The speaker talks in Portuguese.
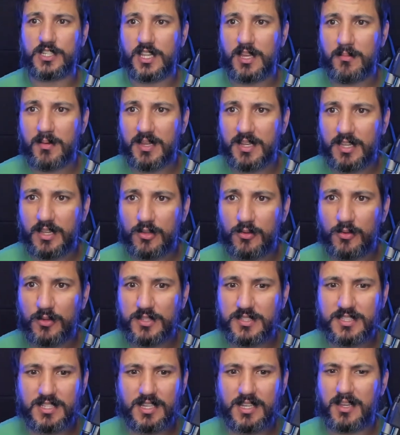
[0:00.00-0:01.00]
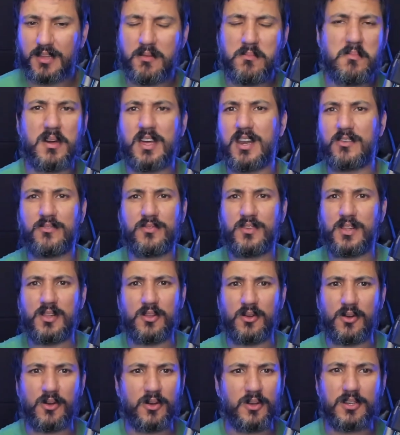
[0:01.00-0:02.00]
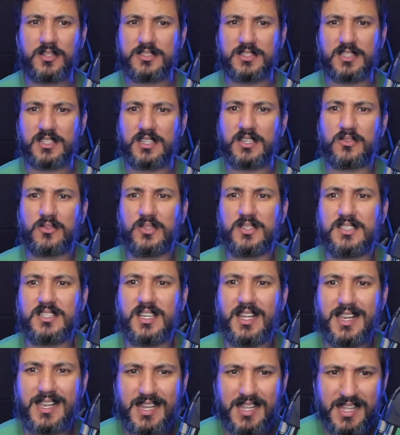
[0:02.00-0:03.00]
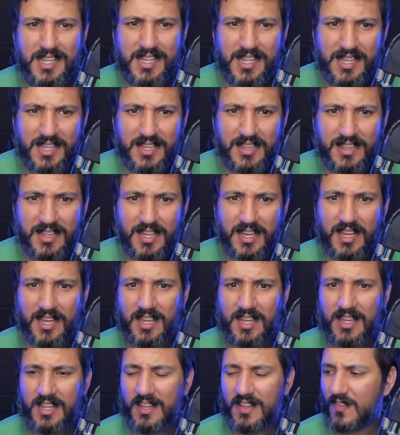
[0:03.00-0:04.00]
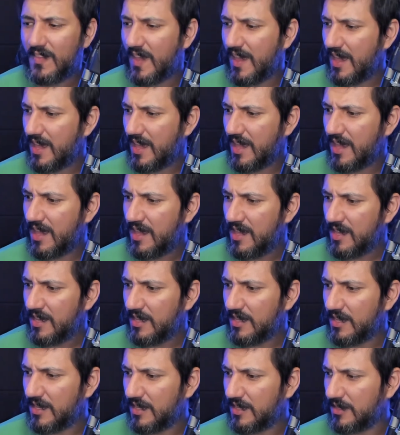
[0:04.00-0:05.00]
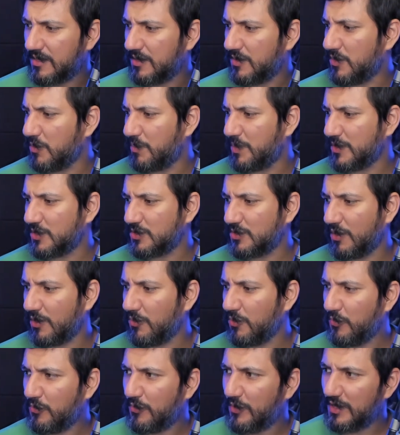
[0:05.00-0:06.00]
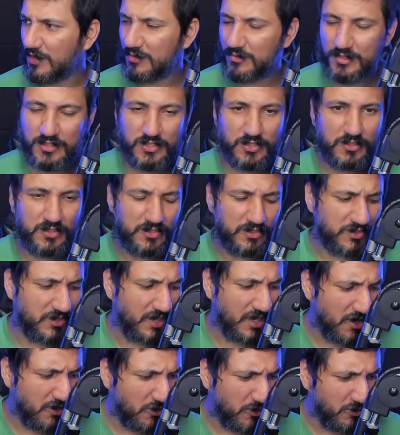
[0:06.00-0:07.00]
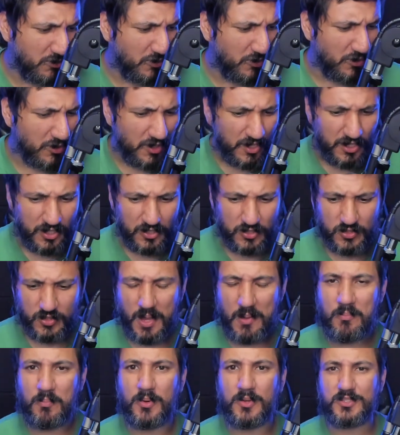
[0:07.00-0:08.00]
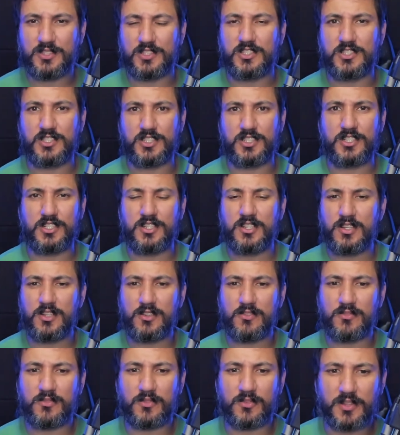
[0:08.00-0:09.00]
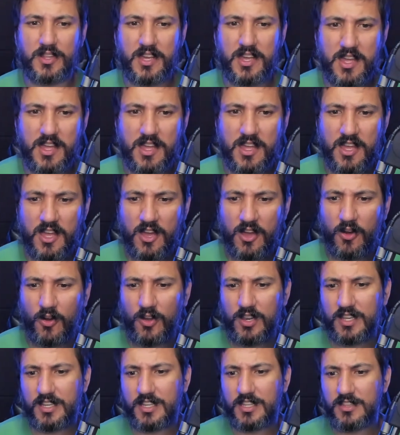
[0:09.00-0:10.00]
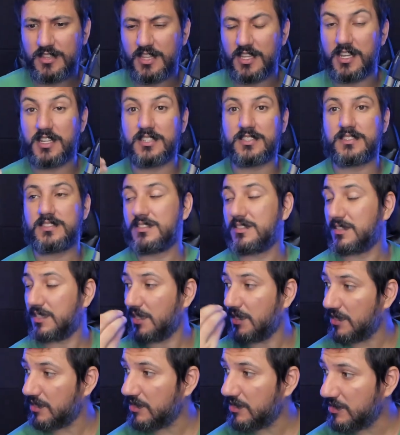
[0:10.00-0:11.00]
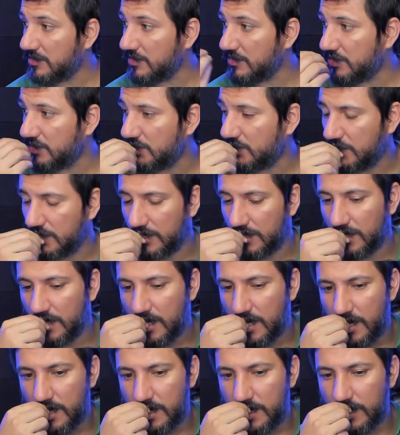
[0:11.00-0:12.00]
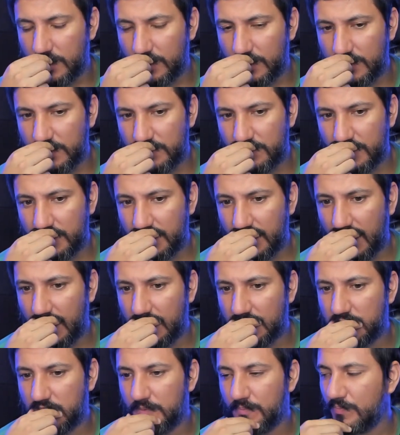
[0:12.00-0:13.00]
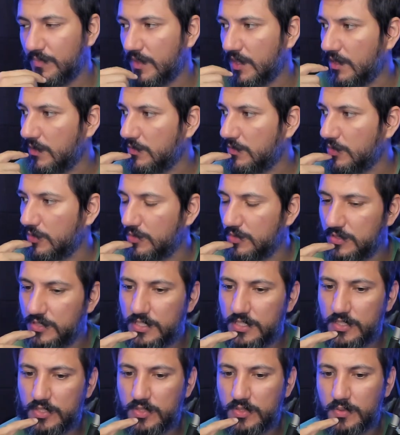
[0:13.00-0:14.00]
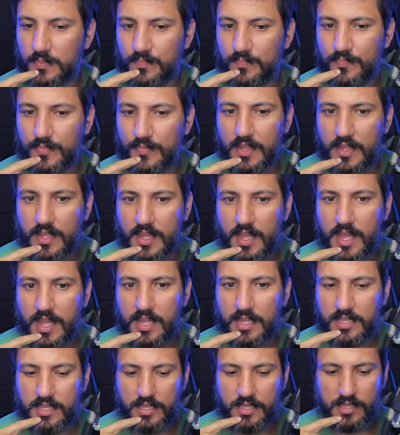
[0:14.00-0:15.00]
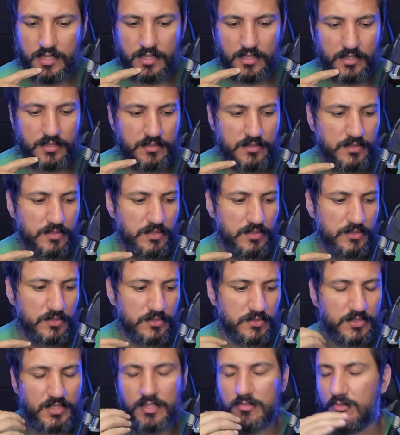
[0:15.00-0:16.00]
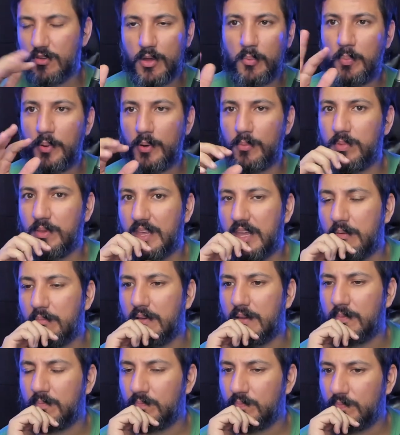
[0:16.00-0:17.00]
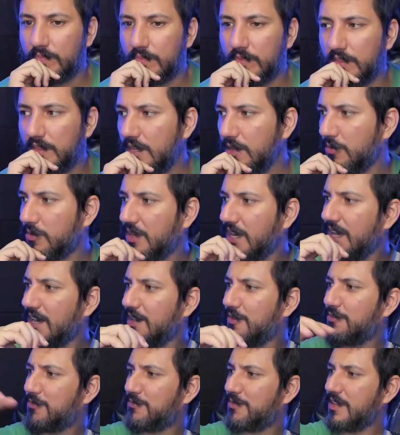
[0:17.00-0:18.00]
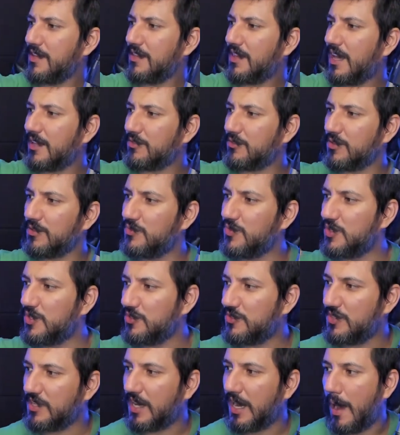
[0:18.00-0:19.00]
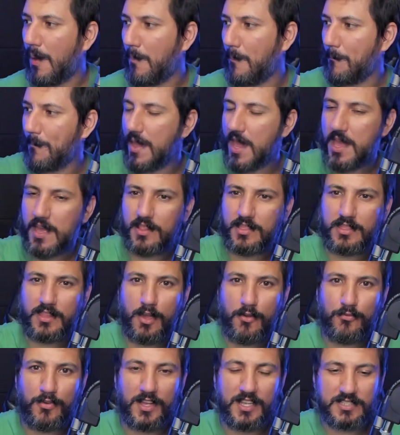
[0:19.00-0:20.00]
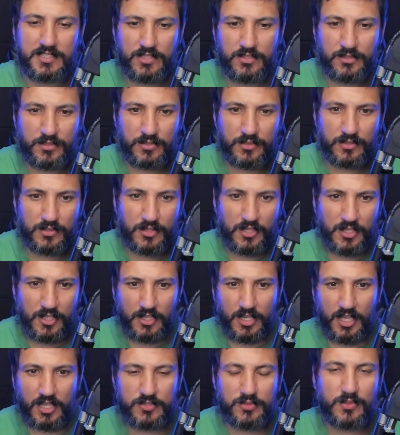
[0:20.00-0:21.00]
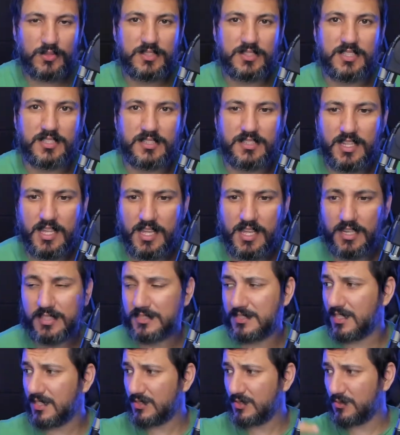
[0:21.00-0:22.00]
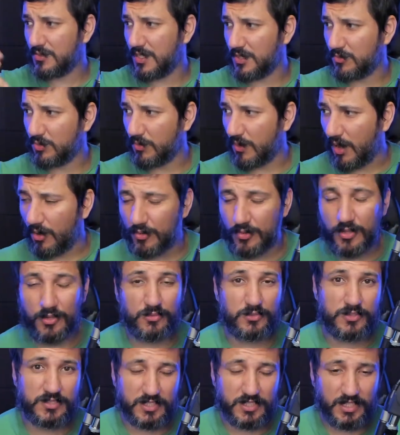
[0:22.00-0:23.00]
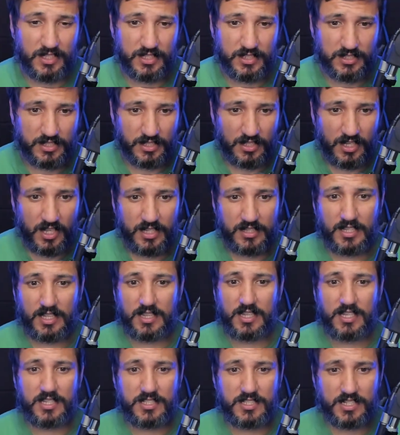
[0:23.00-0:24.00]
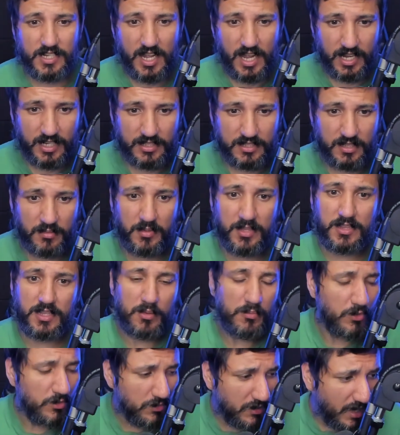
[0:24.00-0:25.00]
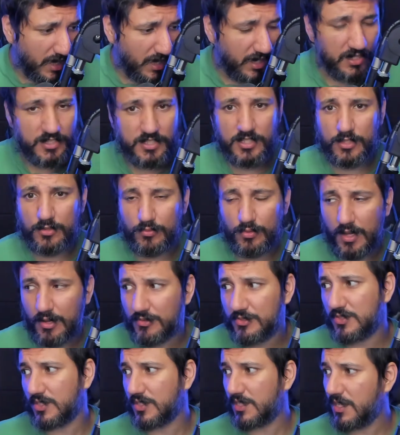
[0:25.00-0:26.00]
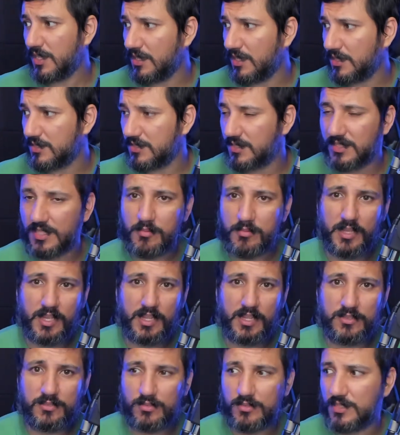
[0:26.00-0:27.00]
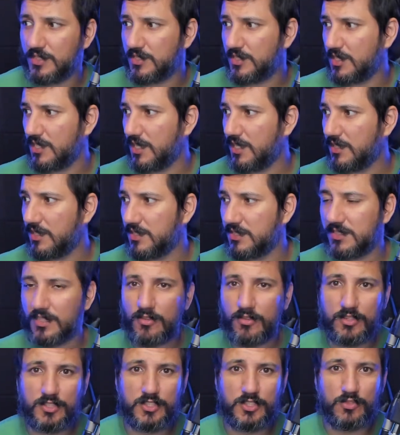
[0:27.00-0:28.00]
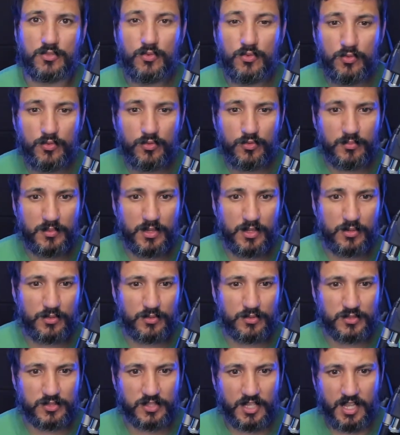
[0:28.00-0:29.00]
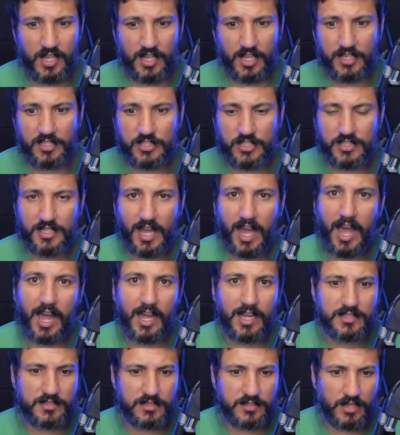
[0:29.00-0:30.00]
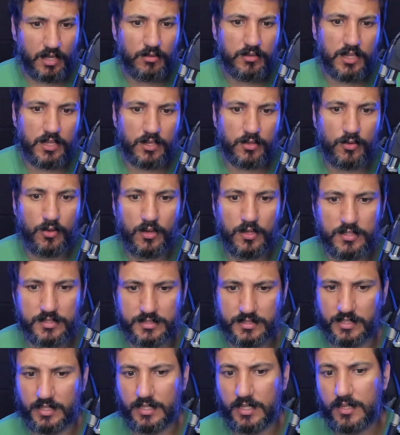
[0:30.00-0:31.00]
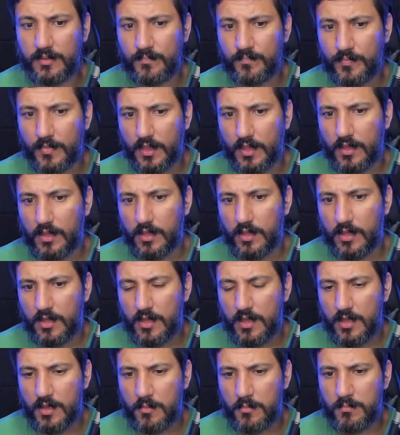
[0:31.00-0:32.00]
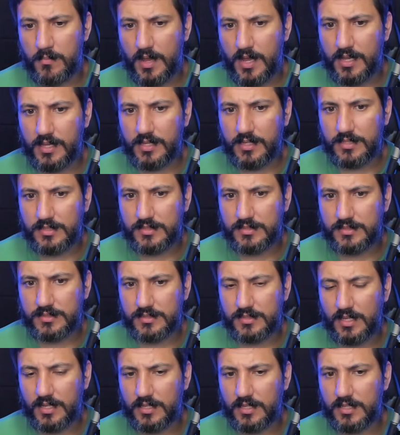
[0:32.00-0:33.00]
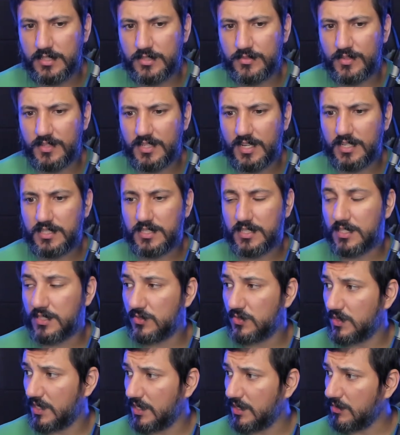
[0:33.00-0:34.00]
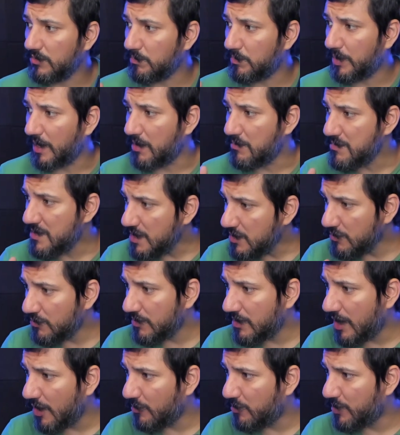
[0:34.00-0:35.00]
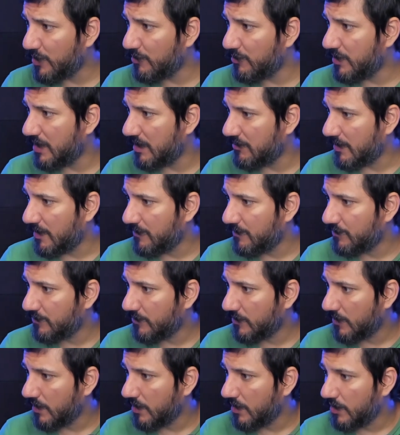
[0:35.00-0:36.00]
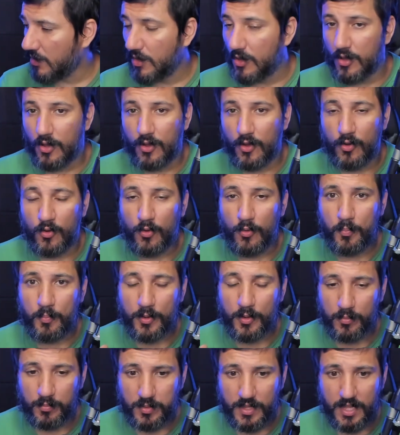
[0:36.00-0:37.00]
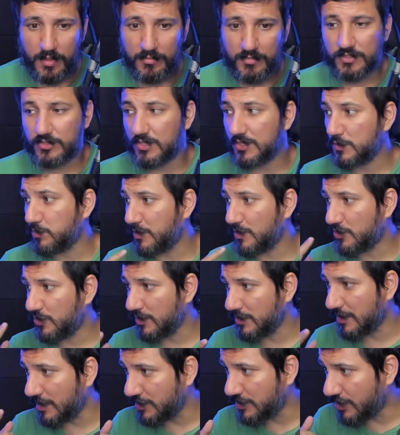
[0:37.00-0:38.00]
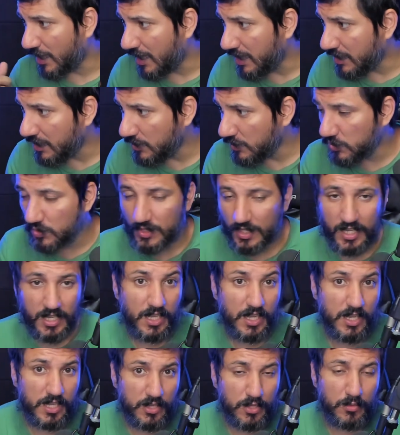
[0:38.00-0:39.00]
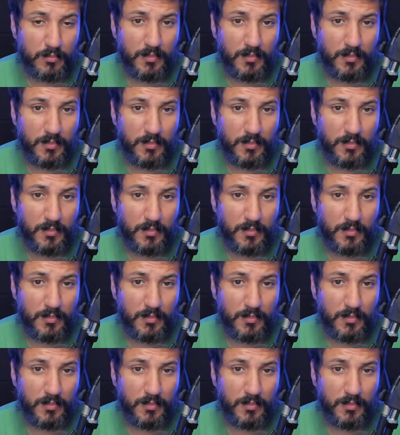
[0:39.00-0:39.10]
né? Mas que coisa maravilhosa, que coisa linda, né? É, e o pessoal falando isso, isso daí como isso é positivo, né? Olha que interessante. E a grande verdade em torno disso é que isso daí não é o problema. Né? O cara vir lá todo vestido de capeta, fazer as coisas dele, que seja um ritual ou não seja. Da Lady Gaga também tem muito cara de ritual isso aqui, né? Você sabe que ela é toda cheia desse negócio de números, entidades e tal que ela gosta, né? Mas a grande verdade é que isso daí para mim não é o problema. O problema são as pessoas acharem isso daí lindo e